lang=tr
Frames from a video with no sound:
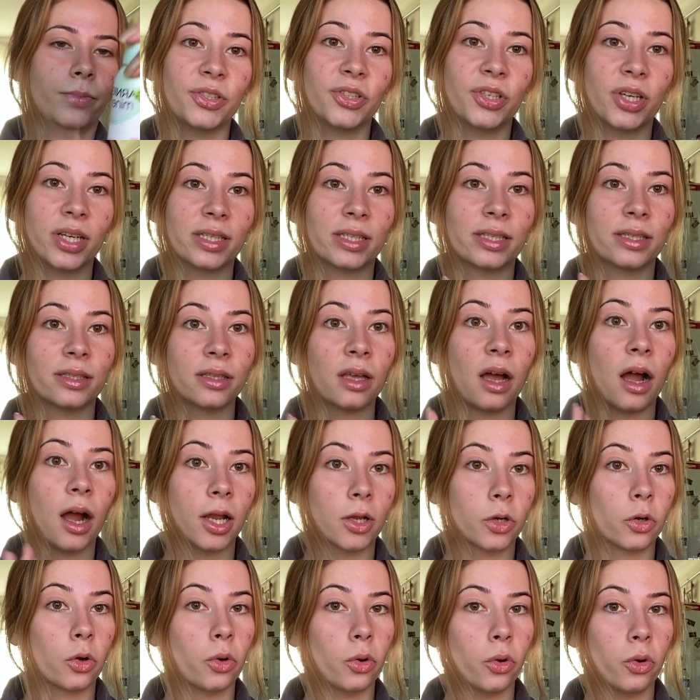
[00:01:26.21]
İçerisinde
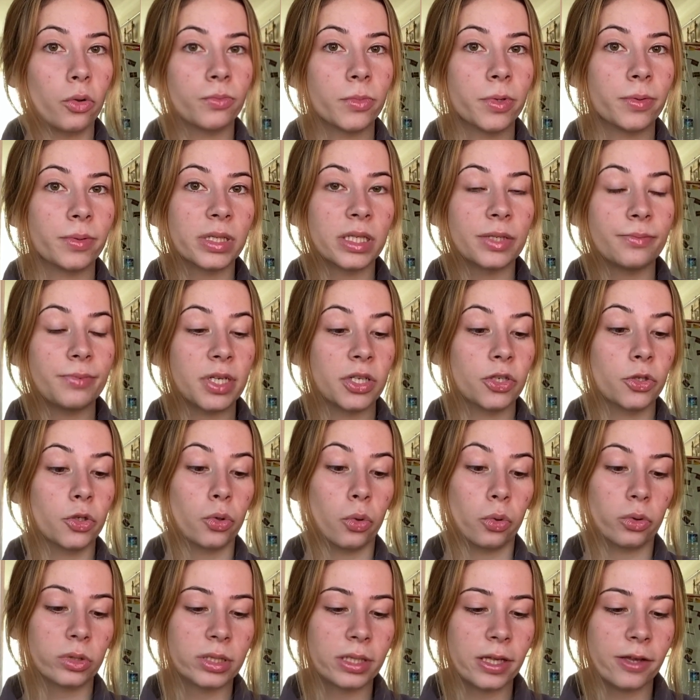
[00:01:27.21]
alkol olmaması beni
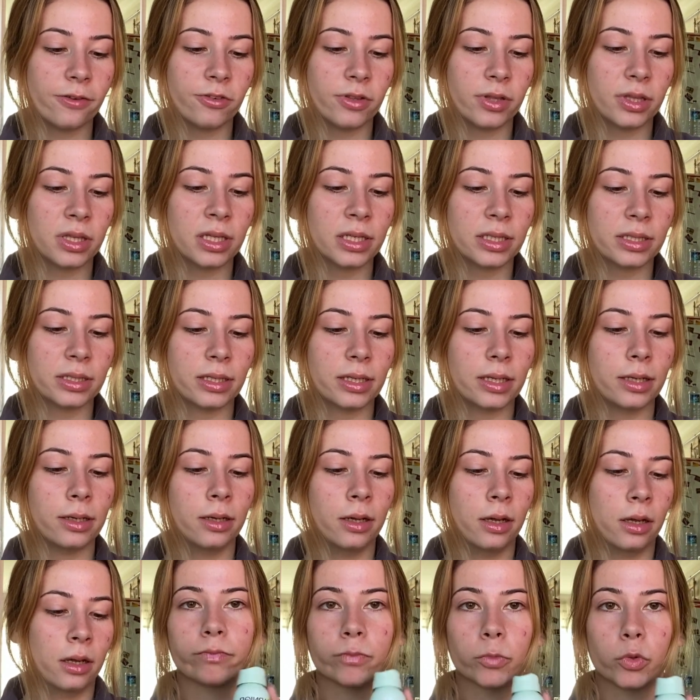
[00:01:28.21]
çok sevindirdi.
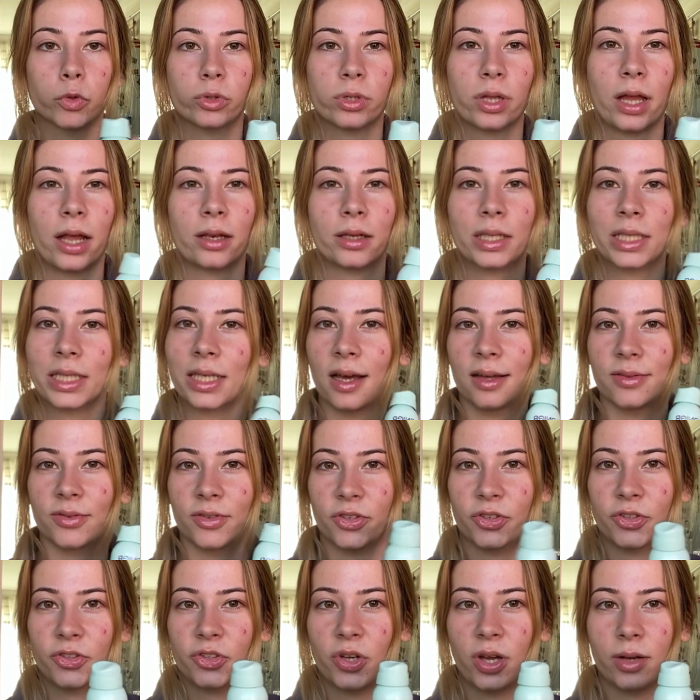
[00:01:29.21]
Güzel, iyi
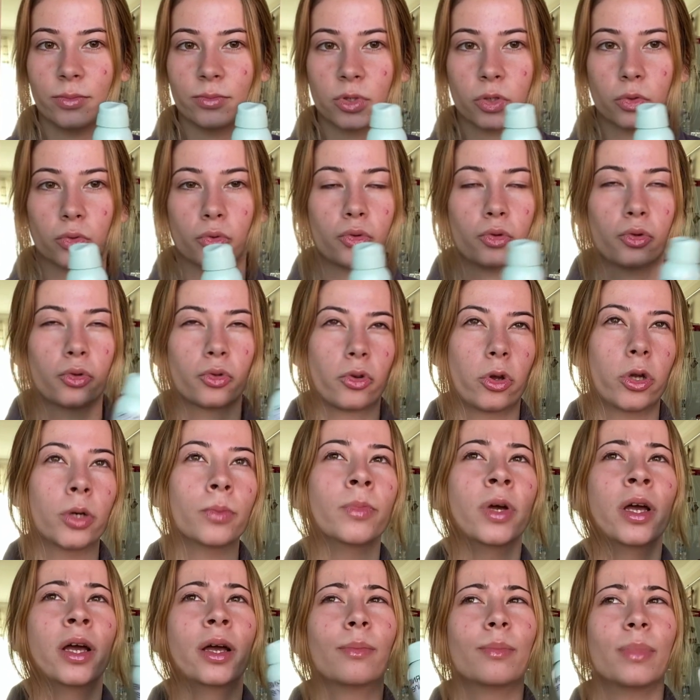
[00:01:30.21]
anlaşacağımızı
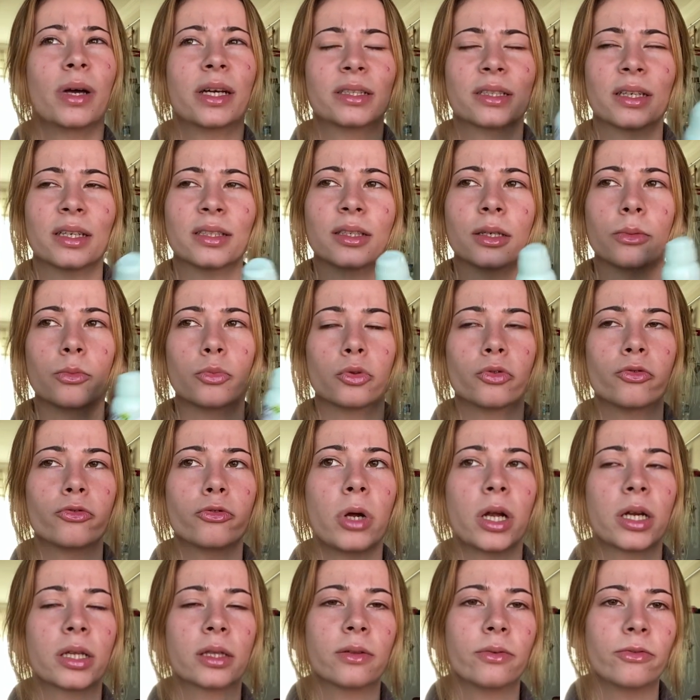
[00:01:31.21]
düşünüyorum. Ben zaten bunun
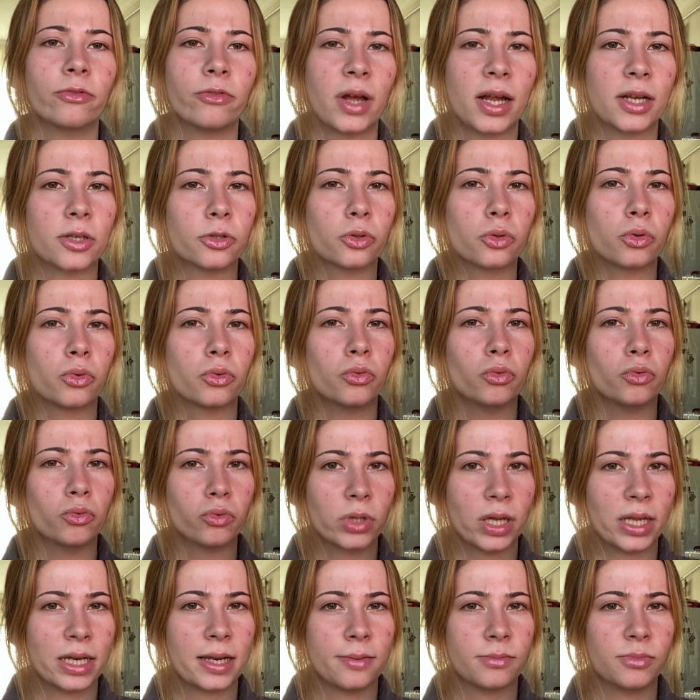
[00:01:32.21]
farklı bir versiyonunu
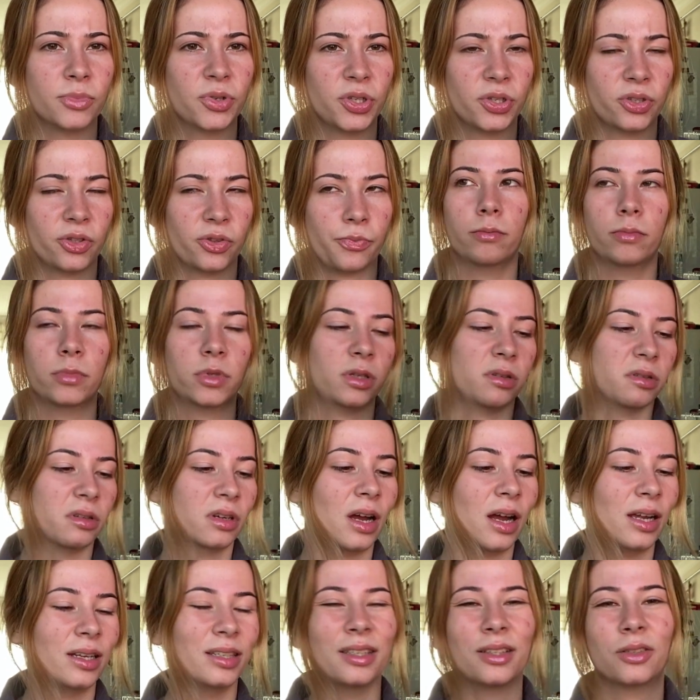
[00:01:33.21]
denemiştim. Ee,
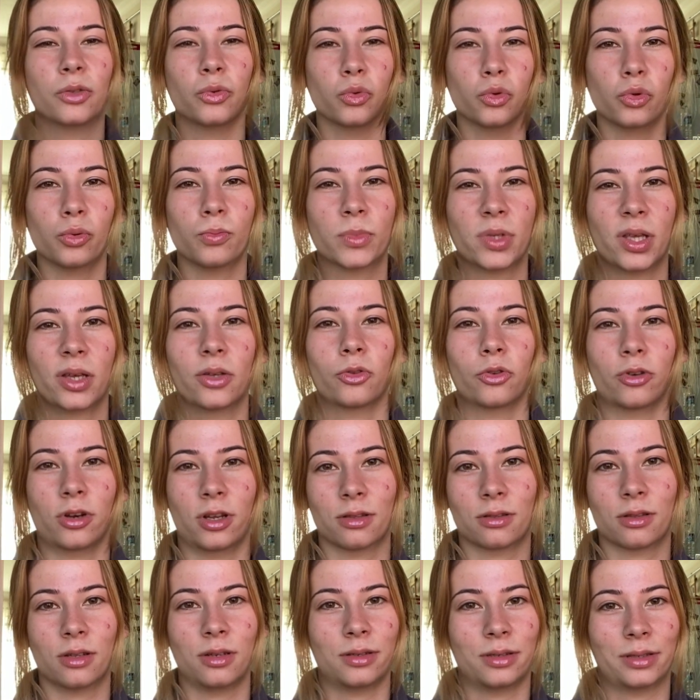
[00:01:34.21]
Garnier'in tüm
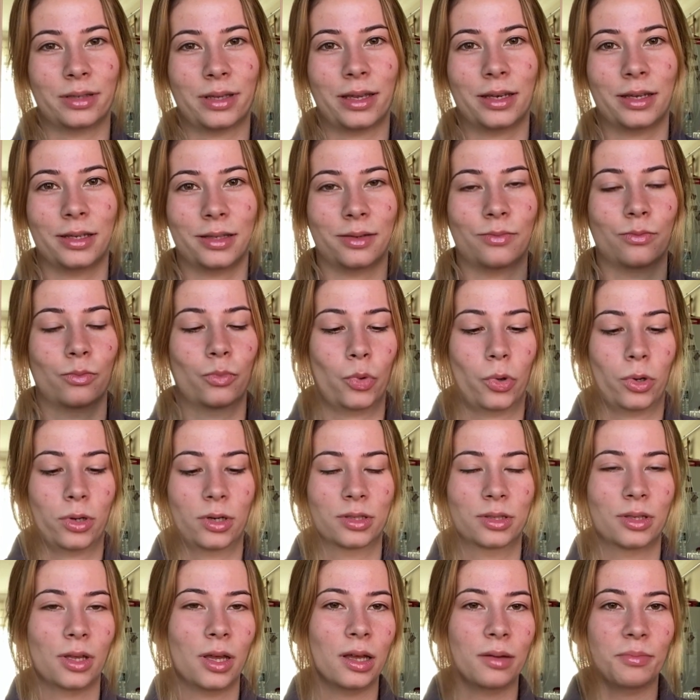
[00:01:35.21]
deodorantlarını denedim bu
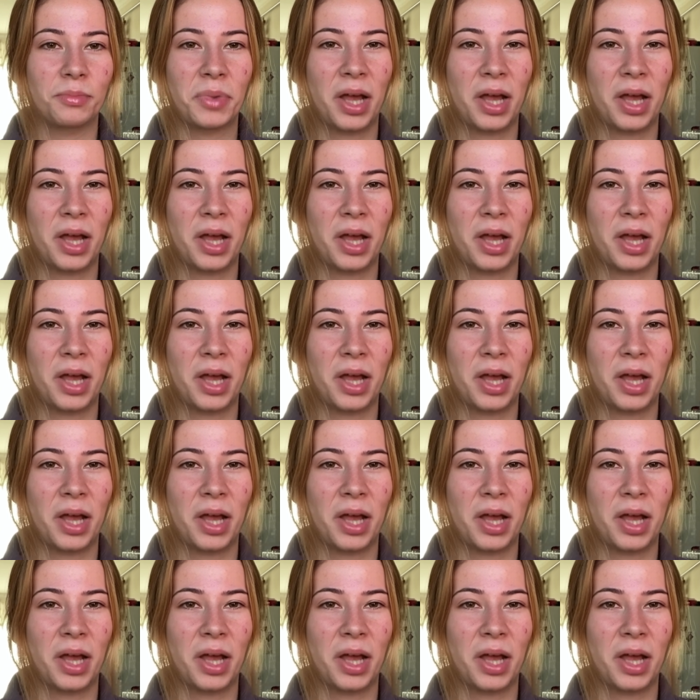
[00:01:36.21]
arada.